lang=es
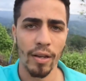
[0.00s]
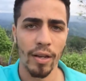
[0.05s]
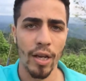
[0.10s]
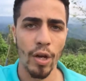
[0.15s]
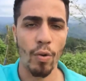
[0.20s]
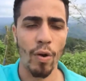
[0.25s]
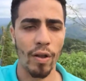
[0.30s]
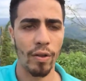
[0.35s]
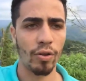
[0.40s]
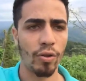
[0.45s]
Y
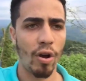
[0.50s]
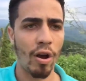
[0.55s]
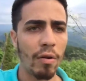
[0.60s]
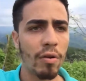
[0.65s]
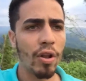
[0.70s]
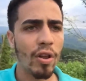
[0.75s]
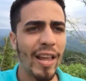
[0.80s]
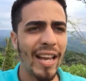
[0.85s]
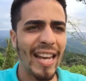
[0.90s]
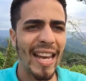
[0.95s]
cuando
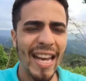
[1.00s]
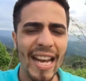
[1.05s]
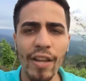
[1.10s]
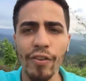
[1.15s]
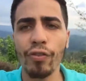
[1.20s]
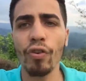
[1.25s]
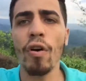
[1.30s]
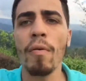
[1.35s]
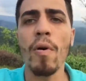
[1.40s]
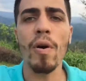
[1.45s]
hablo de
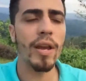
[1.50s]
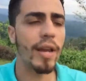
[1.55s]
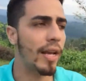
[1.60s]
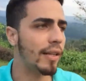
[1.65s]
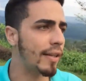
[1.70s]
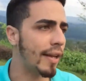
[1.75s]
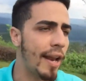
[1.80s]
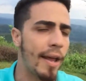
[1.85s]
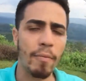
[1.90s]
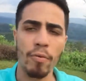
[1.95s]
quiénes somos y
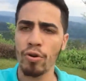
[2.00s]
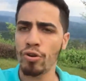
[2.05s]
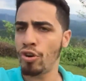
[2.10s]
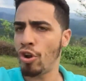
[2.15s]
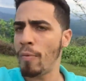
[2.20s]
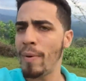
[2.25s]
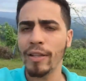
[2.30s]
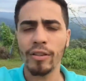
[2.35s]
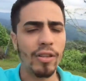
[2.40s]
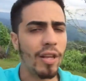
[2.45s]
qué tenemos,
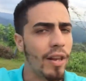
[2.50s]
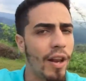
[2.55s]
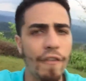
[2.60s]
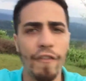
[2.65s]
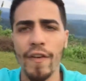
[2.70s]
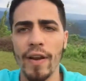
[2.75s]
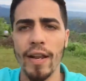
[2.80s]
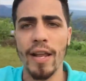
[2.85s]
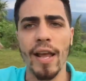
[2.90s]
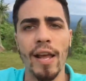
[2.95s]
no me estoy
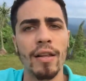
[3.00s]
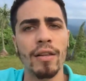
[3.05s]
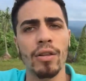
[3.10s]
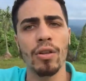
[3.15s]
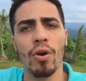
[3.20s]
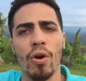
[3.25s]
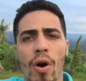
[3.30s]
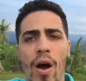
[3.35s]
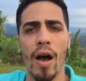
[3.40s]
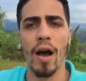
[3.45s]

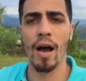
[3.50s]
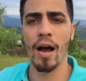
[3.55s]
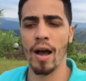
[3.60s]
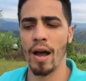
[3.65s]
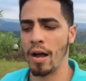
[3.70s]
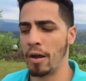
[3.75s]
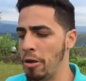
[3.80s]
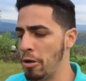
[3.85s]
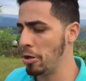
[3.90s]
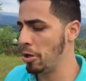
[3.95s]
refiriendo
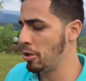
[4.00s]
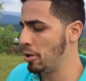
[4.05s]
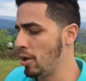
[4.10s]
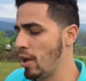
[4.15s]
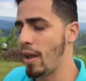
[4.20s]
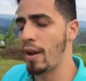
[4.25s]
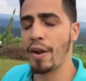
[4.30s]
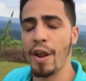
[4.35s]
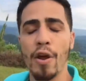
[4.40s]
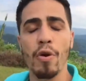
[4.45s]
a
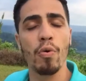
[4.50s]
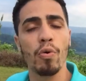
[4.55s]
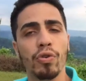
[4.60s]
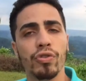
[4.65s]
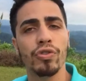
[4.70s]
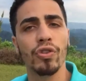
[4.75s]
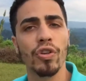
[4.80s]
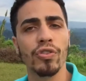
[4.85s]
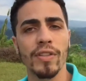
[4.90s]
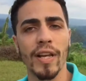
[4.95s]

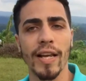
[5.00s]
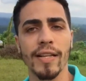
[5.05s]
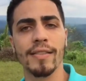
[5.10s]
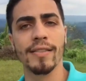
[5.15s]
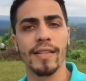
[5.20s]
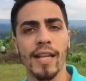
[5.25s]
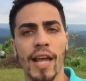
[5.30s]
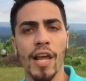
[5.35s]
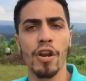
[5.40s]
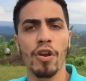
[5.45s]
recursos
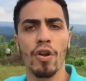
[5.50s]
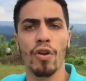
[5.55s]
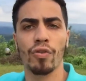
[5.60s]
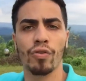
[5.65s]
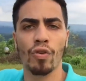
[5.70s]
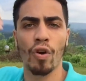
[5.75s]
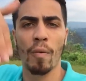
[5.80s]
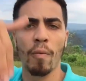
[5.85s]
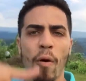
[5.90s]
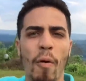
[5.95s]

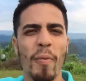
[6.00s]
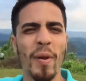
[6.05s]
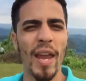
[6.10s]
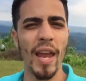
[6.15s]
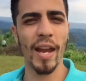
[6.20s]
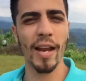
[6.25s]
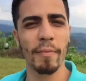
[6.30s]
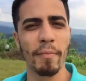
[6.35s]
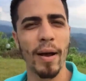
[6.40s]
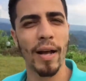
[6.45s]
externos como
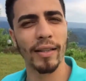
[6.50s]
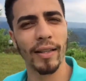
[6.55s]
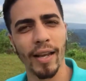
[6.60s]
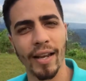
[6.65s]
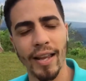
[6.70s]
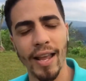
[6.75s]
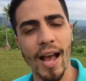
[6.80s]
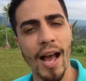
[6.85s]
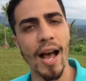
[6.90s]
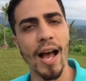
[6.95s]
bienes
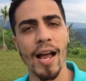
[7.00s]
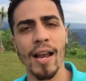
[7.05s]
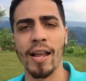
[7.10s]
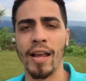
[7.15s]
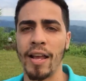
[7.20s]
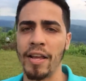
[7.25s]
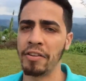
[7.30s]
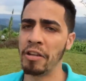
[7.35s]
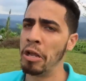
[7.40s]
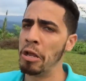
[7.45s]

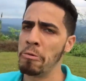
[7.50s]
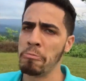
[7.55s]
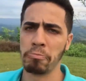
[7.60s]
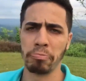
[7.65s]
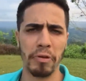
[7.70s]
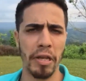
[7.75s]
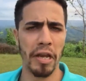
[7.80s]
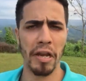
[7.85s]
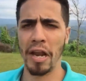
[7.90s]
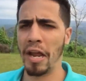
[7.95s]
materiales,
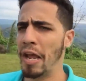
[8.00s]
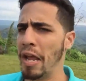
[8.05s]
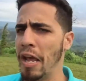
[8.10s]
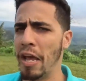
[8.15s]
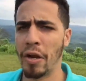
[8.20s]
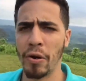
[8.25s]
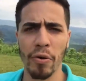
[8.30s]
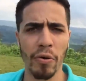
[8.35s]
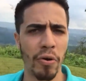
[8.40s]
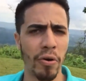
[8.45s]

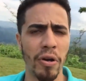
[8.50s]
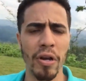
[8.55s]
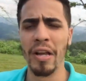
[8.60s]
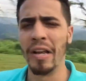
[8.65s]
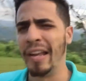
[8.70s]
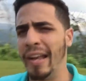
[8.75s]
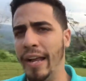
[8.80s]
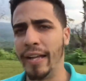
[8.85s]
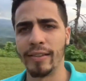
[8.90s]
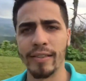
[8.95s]
dinero,
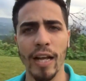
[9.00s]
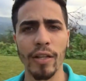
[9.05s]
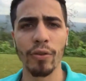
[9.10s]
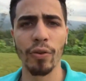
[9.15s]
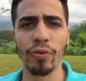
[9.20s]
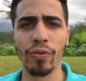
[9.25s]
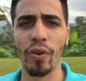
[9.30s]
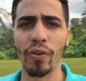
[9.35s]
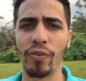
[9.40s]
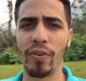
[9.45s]

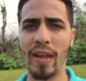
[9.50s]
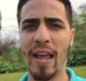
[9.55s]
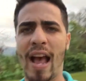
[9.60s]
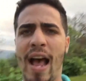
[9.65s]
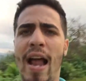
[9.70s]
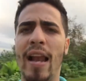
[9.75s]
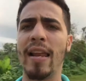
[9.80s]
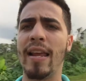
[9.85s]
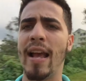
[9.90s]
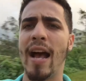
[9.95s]
estatus
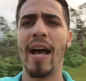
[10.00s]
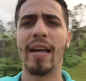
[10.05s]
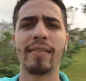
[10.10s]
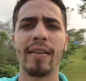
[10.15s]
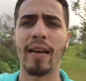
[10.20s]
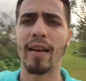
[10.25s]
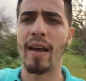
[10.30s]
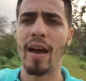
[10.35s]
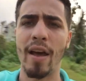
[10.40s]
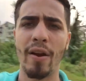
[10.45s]
social,
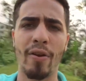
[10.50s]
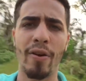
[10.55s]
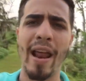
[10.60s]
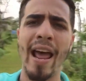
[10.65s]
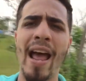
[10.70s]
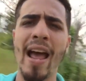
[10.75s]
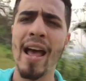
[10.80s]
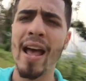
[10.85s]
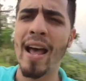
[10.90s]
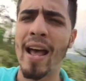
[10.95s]
casas, carros,
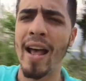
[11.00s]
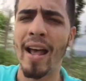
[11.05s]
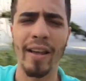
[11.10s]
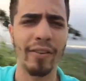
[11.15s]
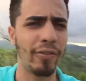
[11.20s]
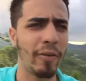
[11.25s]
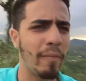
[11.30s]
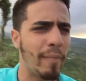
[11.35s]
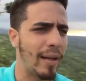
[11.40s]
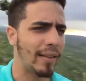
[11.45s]
nada,
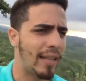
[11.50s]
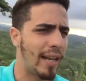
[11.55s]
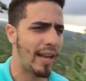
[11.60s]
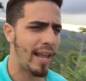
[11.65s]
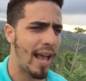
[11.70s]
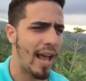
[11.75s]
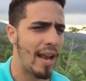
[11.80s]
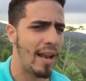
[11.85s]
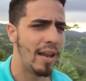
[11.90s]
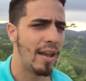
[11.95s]
eso es
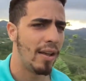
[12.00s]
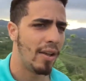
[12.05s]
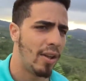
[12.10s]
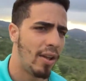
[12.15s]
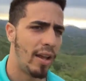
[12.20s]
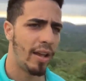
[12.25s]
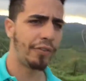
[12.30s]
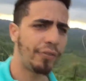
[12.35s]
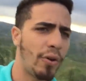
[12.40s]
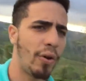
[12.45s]
material,
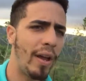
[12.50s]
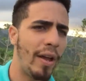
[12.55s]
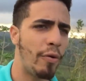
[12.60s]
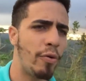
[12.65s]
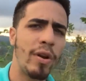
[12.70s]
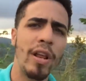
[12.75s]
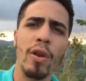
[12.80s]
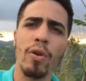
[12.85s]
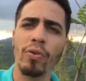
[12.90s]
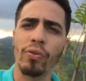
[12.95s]
eso es
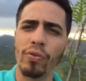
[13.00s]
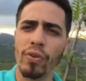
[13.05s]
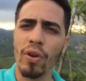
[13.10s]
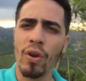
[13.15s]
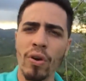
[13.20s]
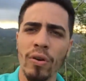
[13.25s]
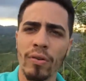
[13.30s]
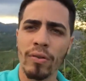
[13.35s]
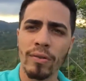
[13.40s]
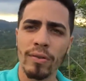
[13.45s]
una
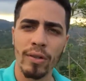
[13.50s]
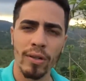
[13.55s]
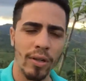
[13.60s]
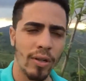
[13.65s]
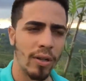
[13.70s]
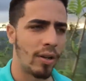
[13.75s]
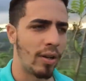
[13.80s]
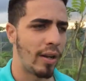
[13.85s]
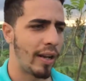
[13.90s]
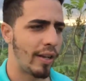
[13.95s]
ilusión,
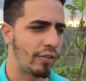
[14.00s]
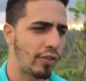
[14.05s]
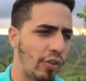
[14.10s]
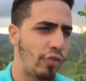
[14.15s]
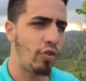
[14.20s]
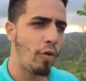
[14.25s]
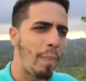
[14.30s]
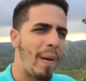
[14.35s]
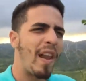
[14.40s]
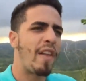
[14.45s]
eso
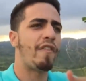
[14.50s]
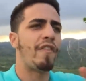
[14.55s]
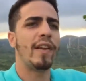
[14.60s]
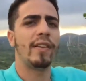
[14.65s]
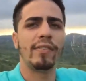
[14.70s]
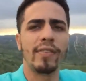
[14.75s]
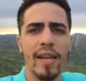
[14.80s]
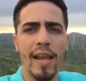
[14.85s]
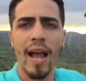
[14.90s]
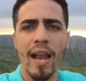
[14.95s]
es
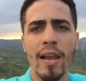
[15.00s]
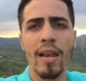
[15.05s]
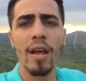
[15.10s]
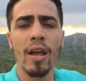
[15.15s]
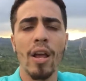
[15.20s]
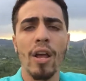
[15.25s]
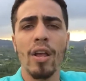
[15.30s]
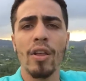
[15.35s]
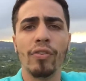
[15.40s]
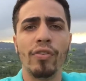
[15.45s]
superficial.
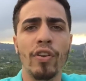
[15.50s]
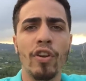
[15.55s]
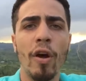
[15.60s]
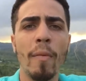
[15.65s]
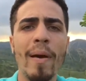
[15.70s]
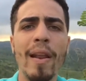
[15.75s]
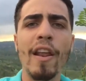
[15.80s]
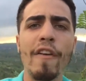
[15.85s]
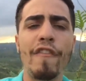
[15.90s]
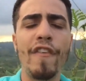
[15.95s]
Si
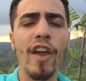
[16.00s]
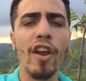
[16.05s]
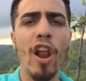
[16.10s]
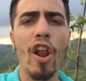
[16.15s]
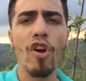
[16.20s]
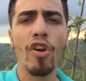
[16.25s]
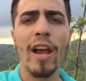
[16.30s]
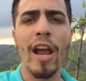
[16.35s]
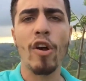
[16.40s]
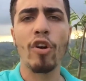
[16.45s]
no me refiero
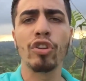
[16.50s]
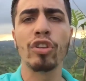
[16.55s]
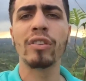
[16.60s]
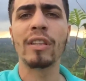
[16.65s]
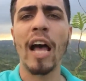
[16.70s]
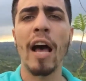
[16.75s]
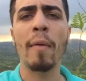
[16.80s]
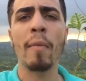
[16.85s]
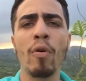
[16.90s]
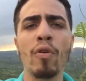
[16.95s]
a lo que
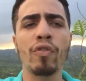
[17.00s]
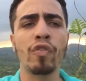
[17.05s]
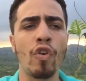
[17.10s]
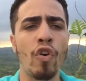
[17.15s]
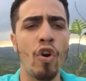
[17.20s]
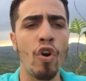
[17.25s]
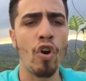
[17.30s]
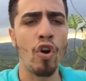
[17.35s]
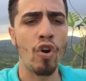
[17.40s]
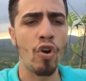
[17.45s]
contamos
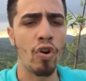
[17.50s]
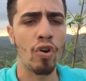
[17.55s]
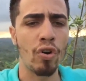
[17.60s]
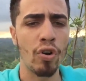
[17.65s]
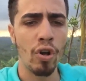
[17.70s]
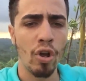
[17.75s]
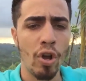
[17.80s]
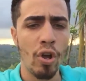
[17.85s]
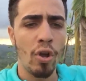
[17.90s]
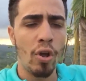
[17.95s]

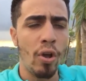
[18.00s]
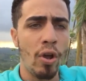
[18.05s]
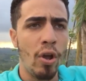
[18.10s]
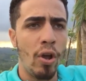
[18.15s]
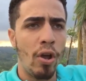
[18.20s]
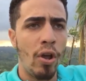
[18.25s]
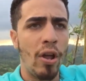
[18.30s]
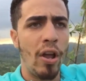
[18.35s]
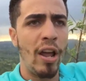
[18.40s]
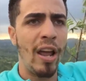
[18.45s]
con
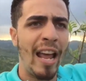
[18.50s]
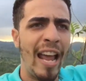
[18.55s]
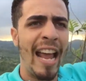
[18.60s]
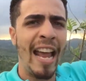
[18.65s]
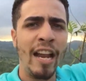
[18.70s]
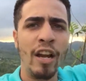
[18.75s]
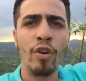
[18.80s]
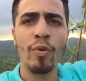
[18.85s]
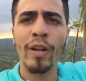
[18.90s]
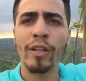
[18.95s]

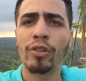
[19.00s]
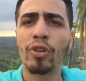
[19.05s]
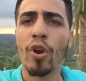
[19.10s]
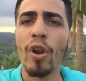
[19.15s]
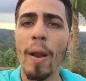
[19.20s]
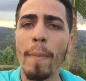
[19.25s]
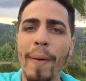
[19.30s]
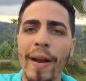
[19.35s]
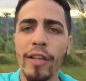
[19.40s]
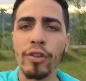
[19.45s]
en nuestro
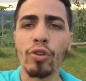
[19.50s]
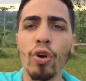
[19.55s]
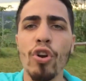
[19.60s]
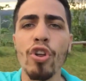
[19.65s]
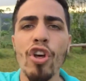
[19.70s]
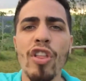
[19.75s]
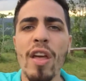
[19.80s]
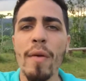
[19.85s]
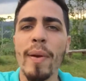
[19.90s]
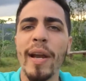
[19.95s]

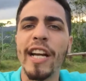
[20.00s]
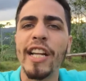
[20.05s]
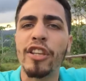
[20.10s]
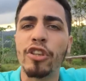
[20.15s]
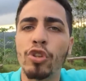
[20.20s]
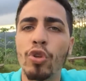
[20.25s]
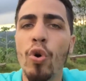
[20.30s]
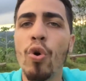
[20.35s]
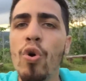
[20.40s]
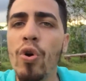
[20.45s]
repertorio de
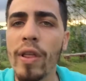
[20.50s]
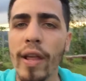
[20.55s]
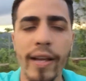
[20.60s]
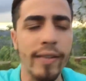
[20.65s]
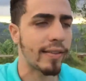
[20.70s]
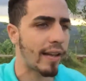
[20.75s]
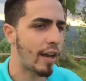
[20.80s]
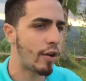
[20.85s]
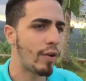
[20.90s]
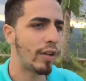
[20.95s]

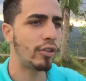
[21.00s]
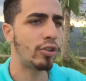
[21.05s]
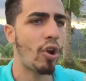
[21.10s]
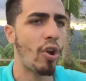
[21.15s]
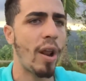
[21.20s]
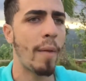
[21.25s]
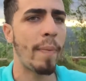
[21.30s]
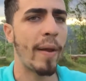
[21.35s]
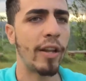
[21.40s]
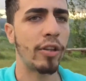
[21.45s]
virtudes, en nuestro
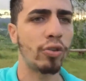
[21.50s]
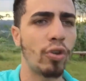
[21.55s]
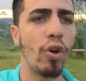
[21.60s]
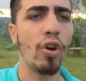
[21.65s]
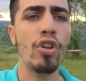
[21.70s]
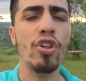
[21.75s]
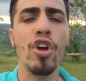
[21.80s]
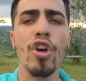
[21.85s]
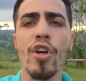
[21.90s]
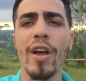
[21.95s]

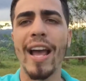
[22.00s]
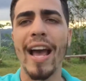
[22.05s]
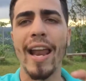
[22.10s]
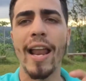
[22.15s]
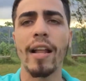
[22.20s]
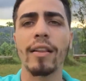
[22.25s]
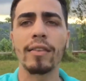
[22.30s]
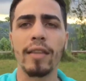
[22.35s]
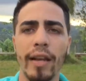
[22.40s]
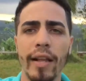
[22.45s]
repertorio de
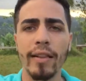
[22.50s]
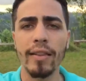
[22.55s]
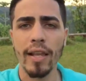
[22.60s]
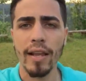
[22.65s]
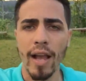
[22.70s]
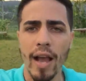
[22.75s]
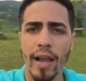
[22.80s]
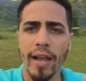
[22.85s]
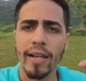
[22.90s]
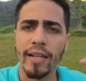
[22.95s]

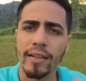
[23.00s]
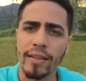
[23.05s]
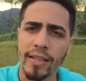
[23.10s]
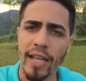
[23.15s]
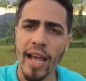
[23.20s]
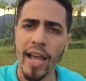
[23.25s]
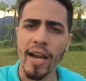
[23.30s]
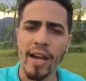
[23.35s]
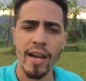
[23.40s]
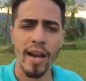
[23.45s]
características
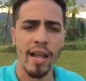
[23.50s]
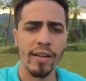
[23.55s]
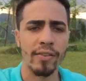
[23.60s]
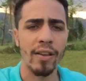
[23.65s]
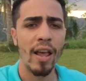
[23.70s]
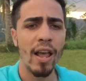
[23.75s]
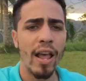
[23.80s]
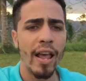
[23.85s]
internas,